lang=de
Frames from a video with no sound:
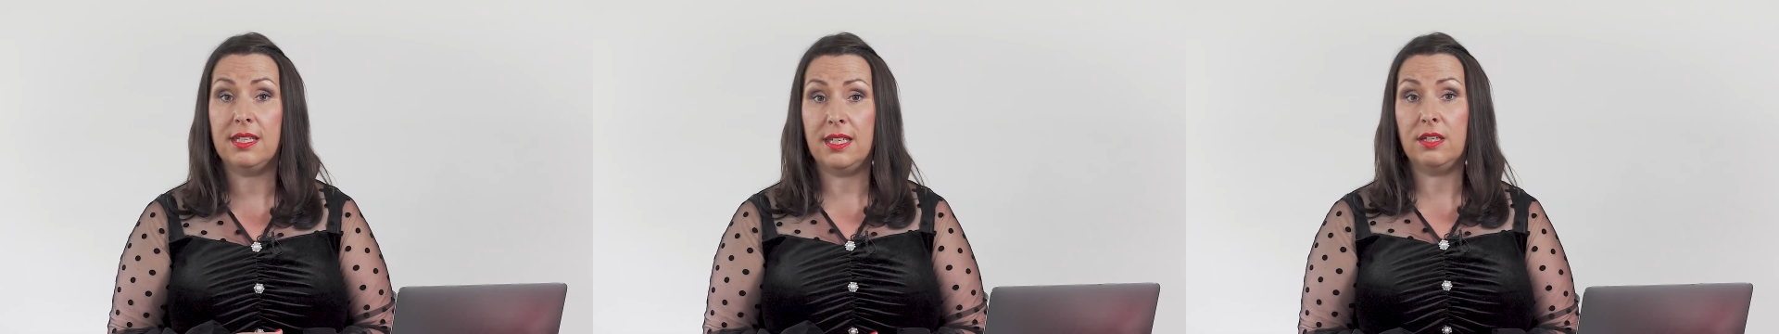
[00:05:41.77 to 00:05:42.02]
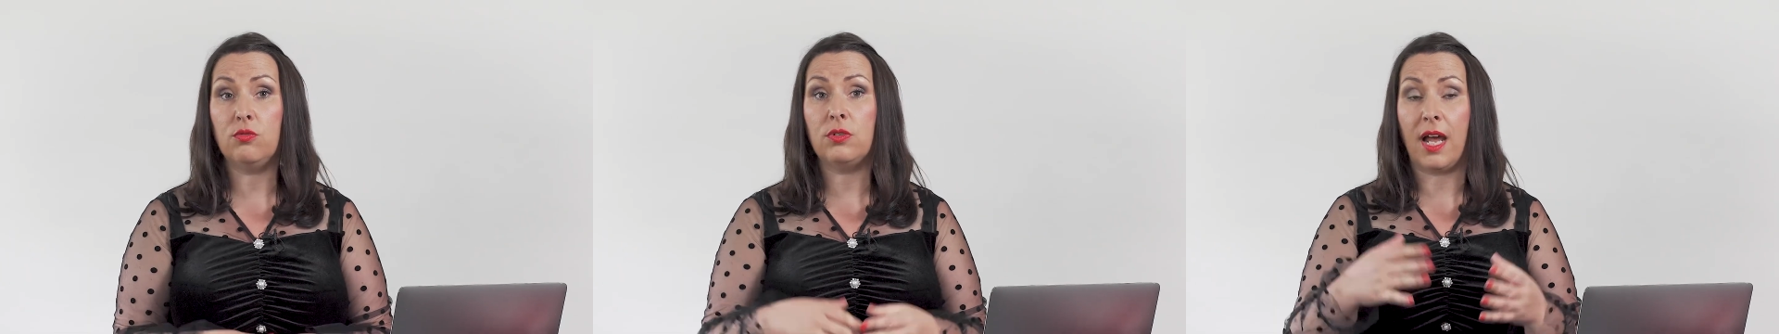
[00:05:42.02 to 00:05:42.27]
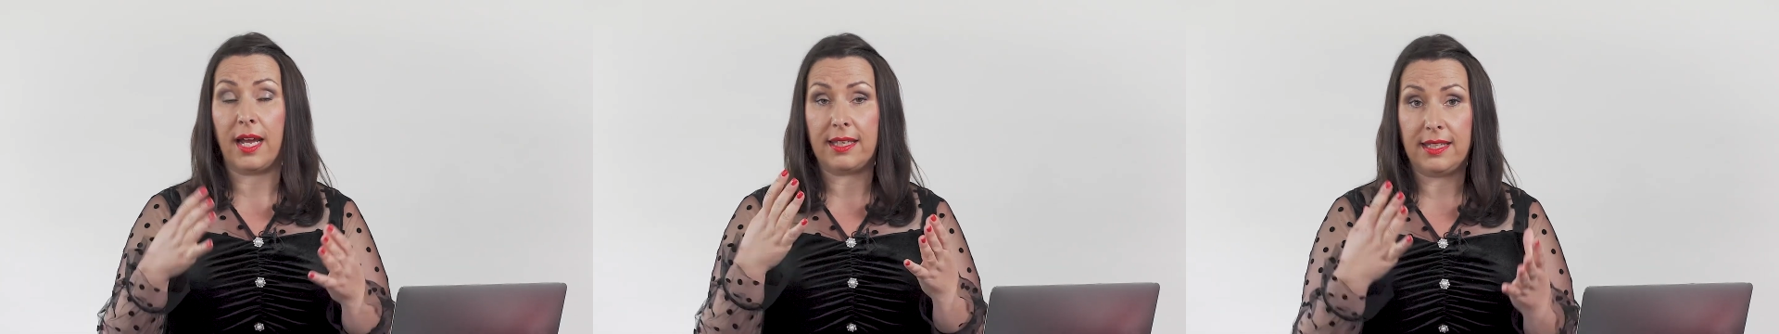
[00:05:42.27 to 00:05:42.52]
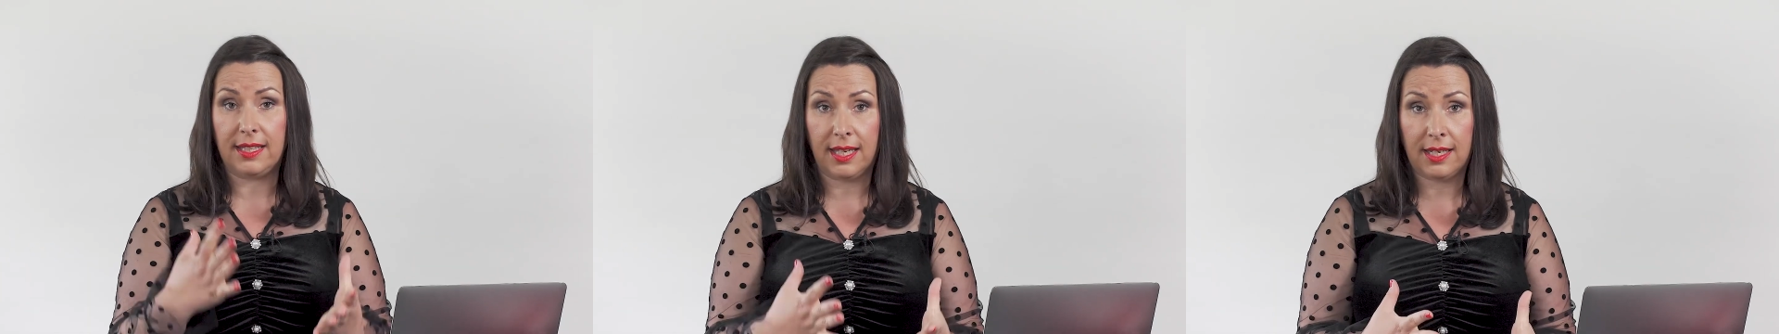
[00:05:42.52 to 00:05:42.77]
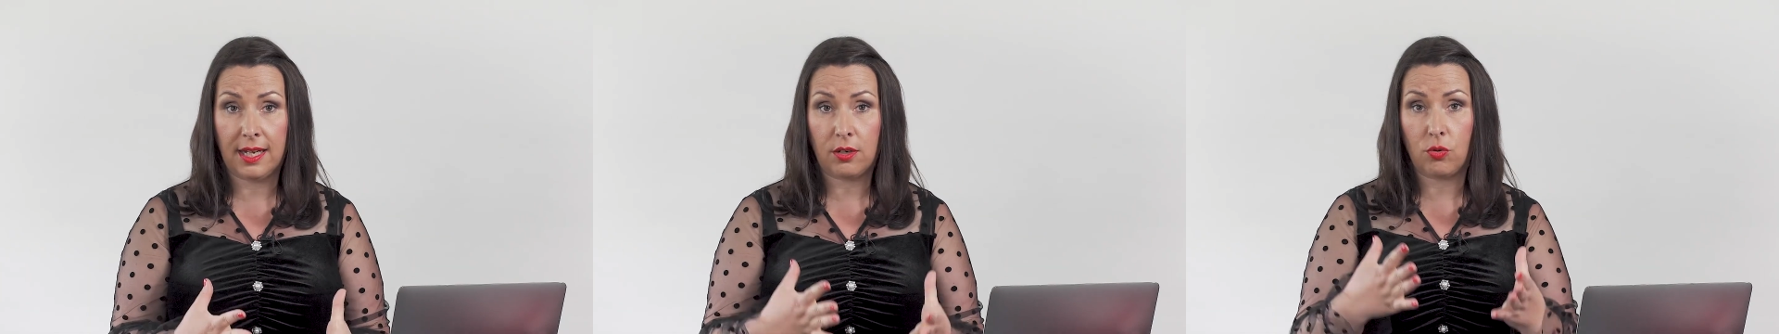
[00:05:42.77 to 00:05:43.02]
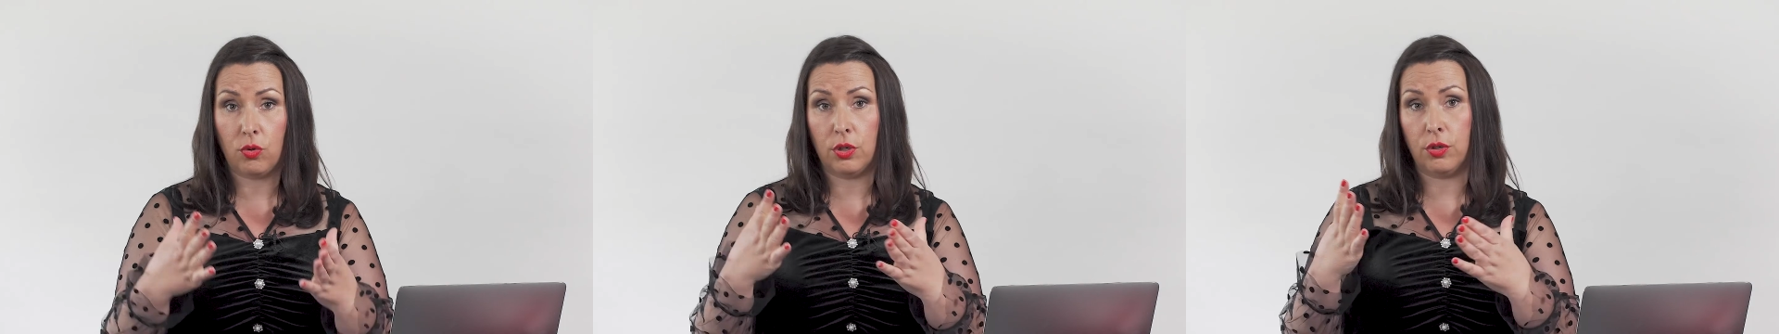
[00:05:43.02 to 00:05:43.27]
die du nach jeder
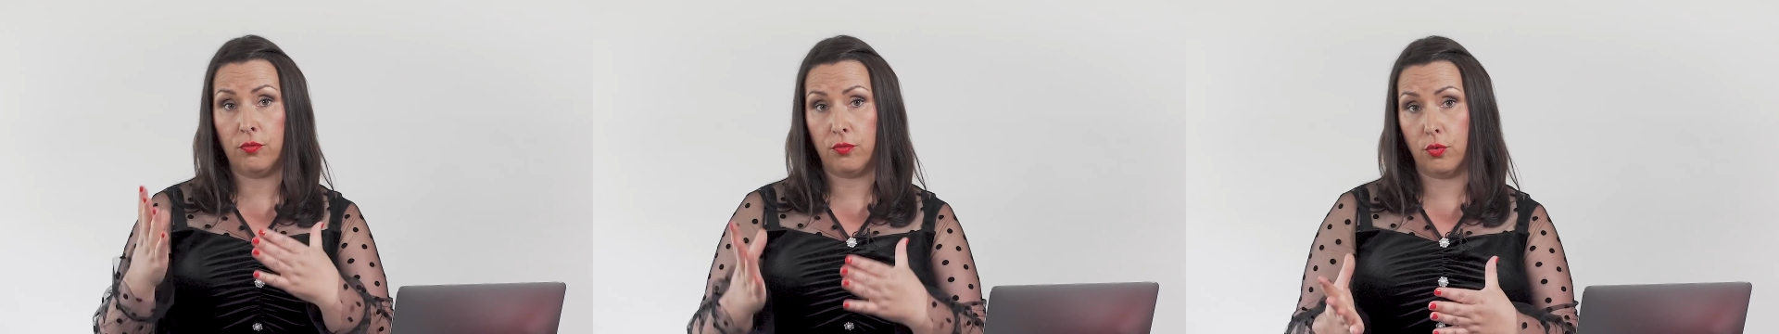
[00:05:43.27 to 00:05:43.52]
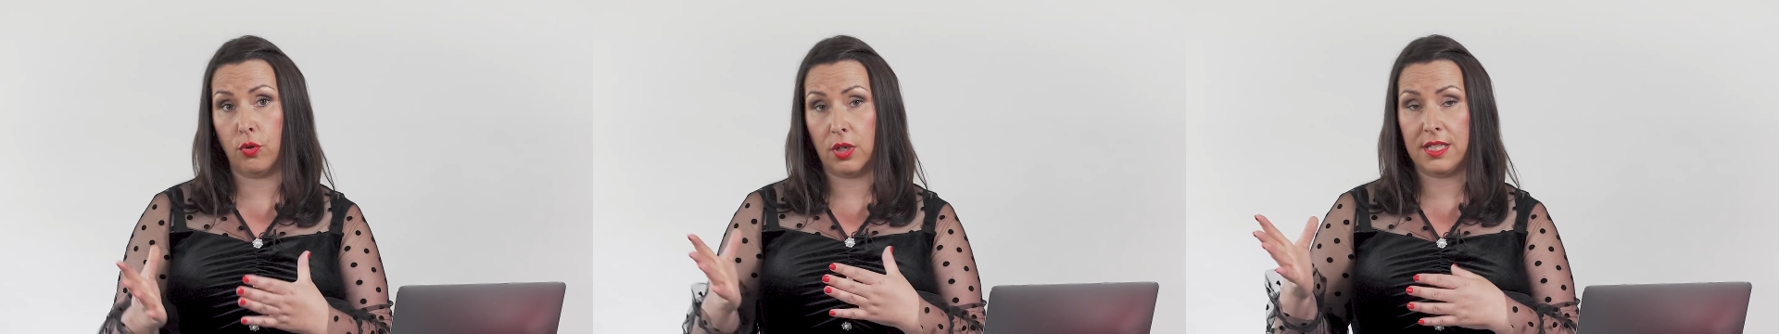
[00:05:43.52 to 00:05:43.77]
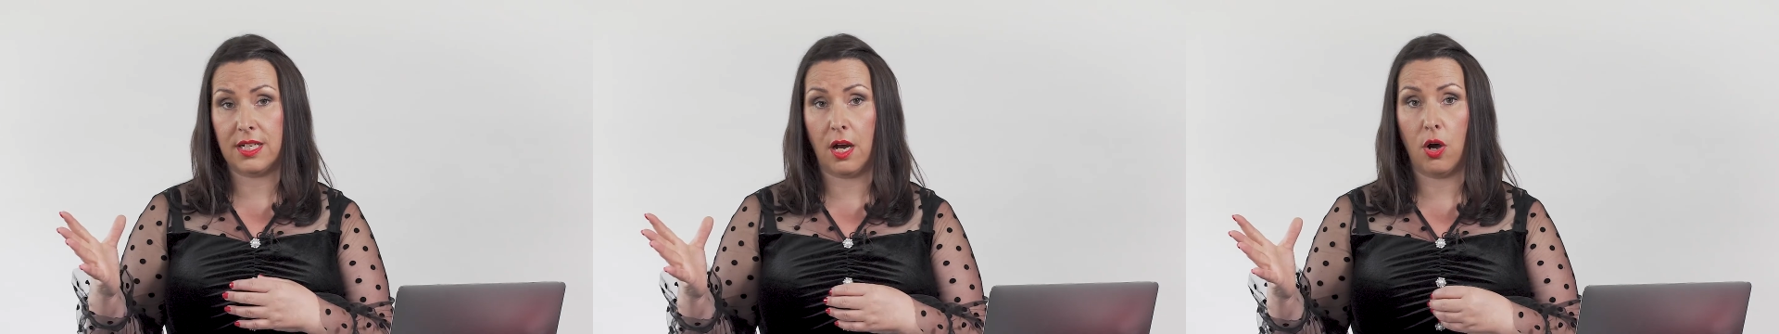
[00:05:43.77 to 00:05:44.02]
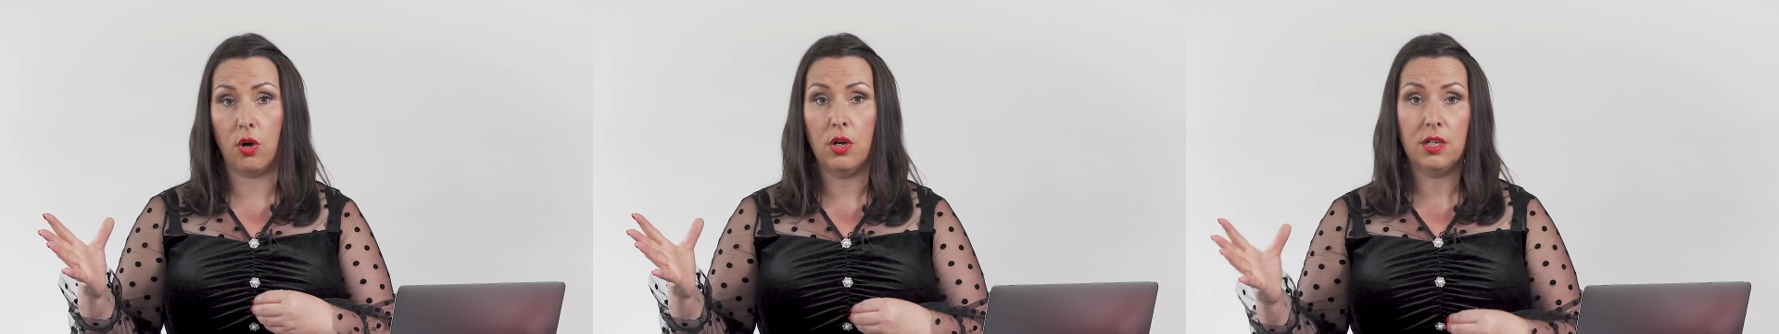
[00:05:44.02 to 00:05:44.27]
Kundin wirklich auch